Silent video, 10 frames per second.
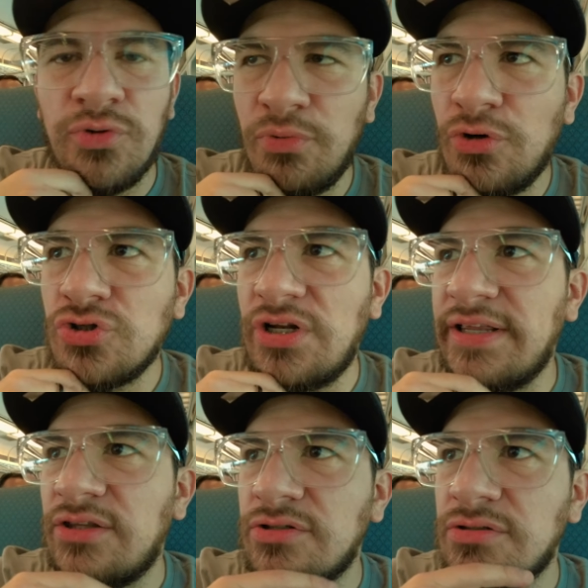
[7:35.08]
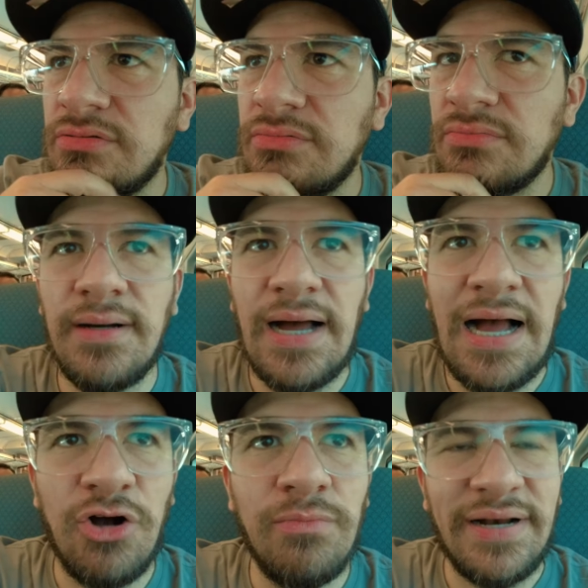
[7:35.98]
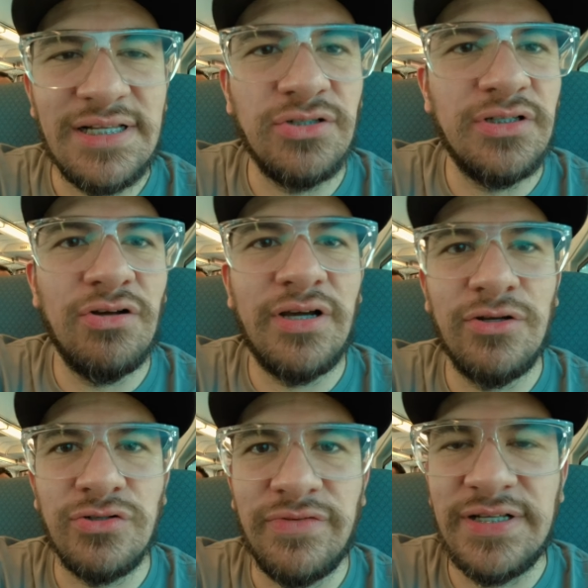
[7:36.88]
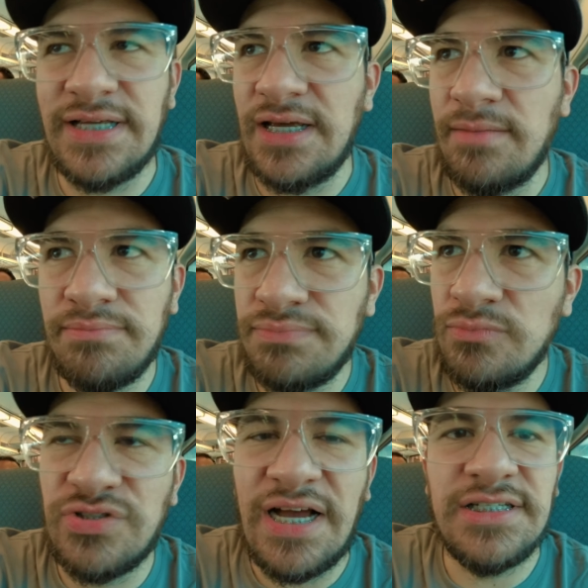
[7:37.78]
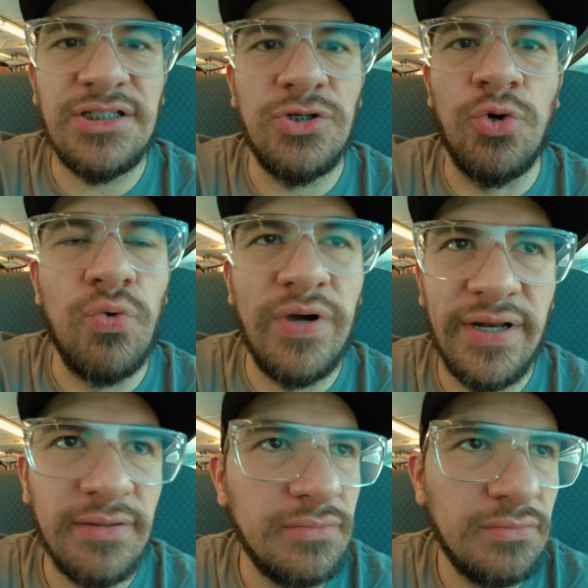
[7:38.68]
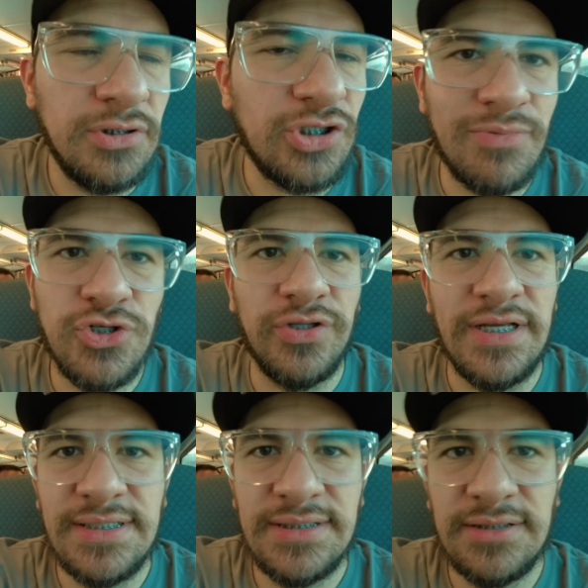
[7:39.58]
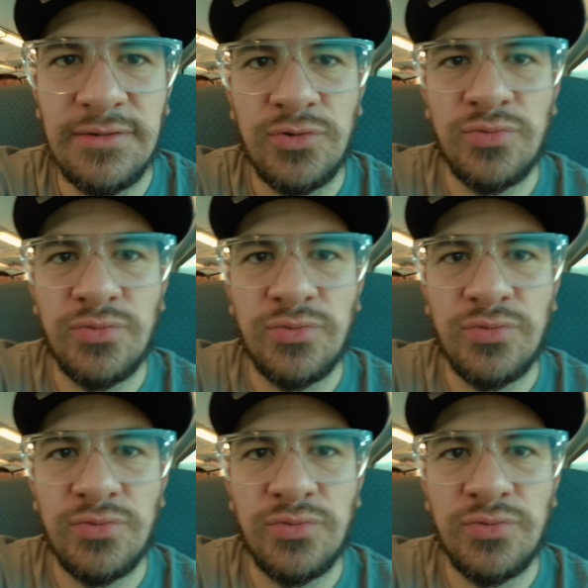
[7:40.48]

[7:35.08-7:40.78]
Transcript: muy pocos dolaritos, a comparación de lo que nos ofrece un taxi, Uber o otra opción de estos